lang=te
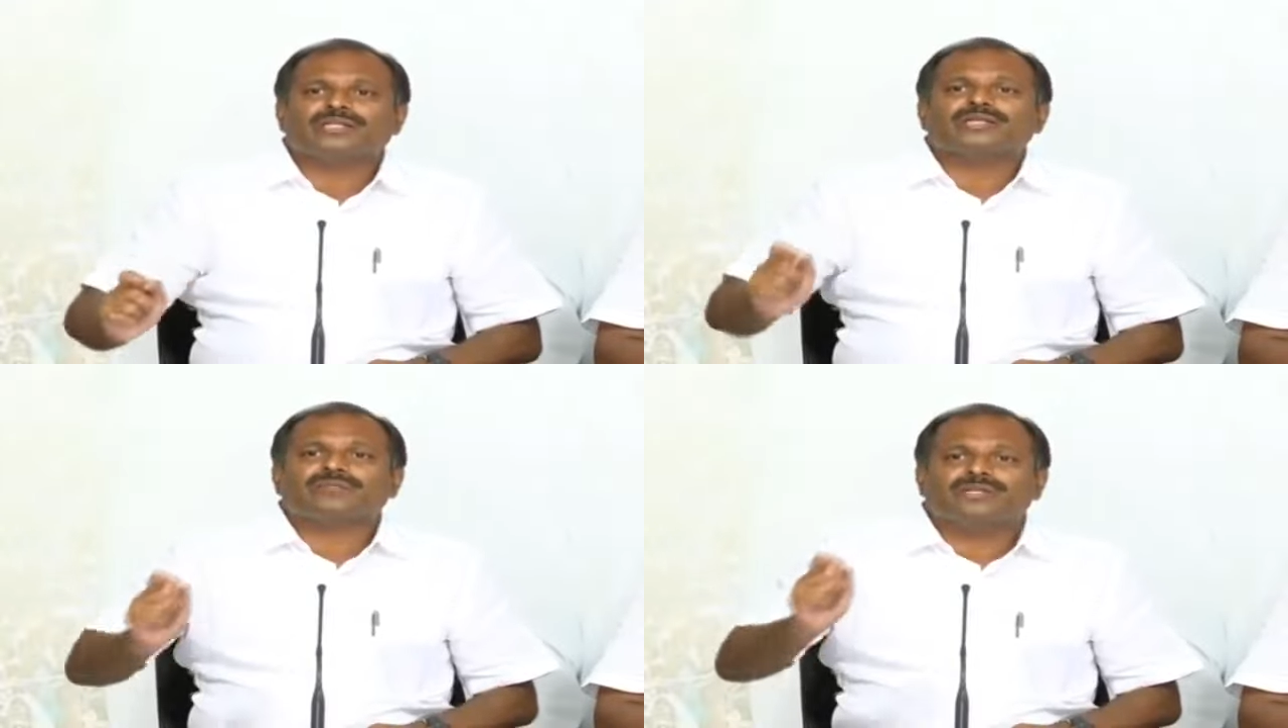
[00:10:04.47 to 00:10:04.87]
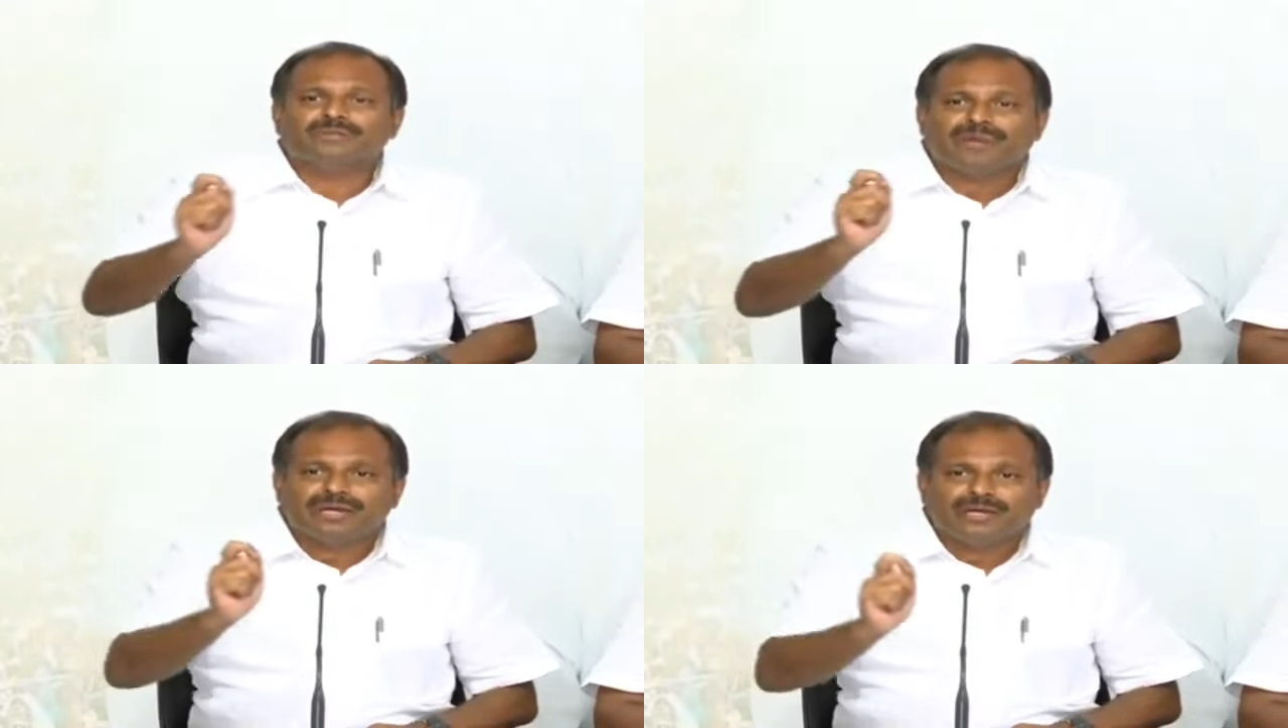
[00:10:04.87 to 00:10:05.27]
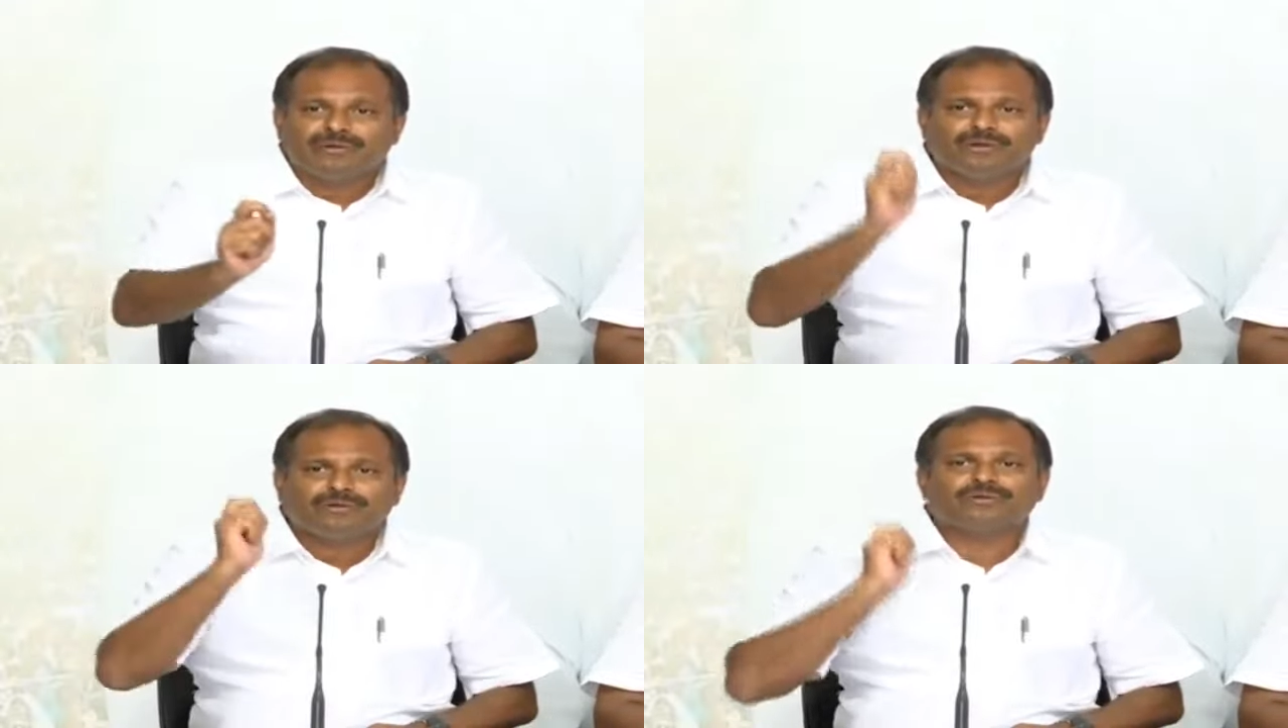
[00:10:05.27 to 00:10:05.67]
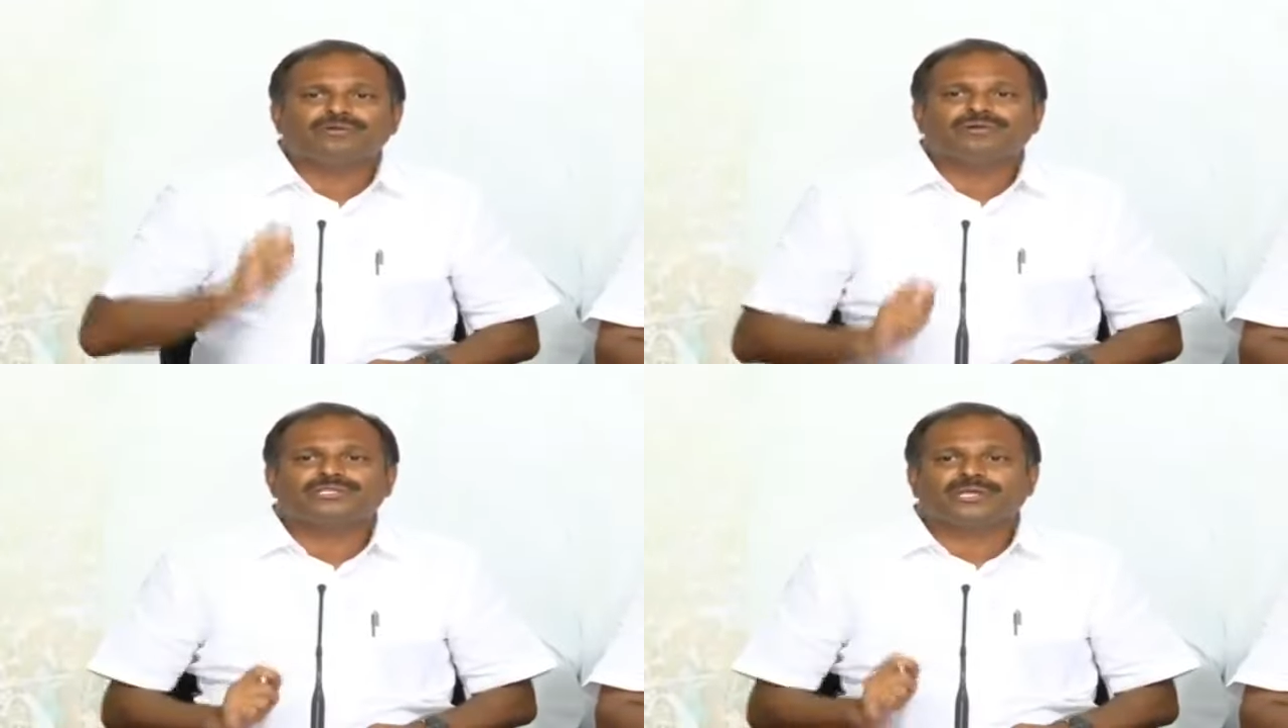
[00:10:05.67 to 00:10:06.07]
ఎంతమంది మహిళలు కూడా
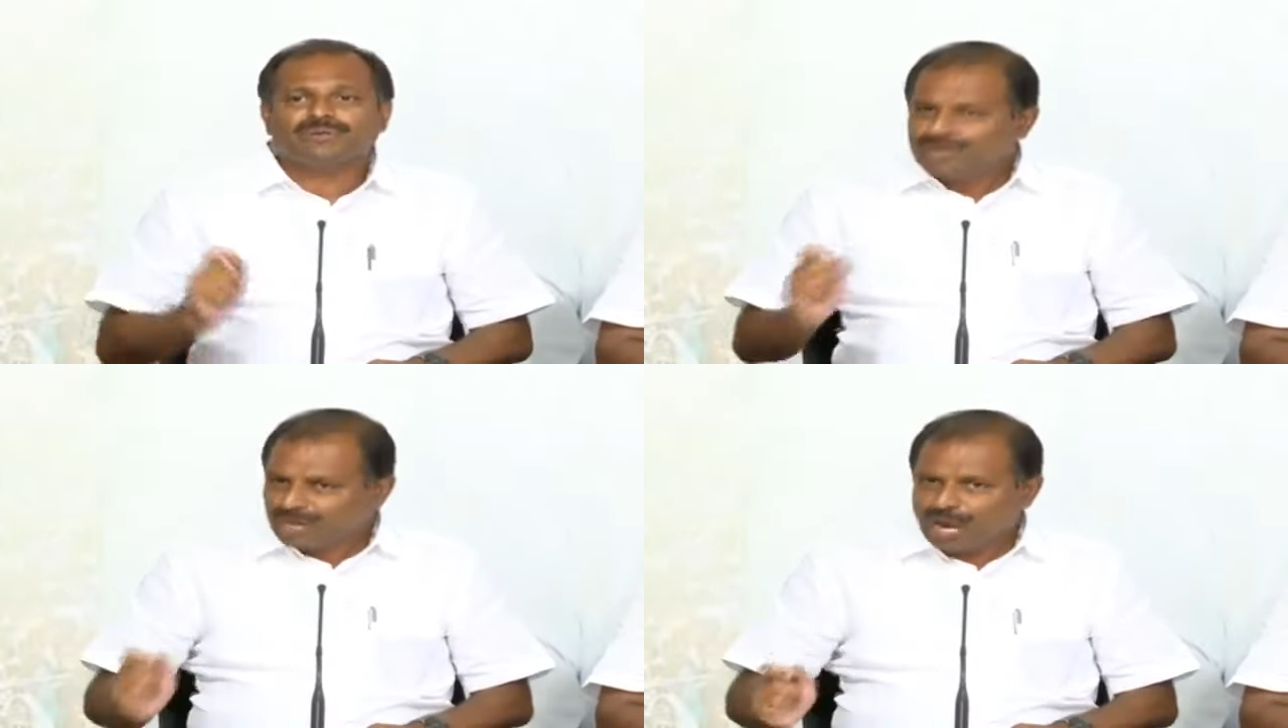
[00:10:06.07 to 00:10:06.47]
గొంతుకొచ్చినావో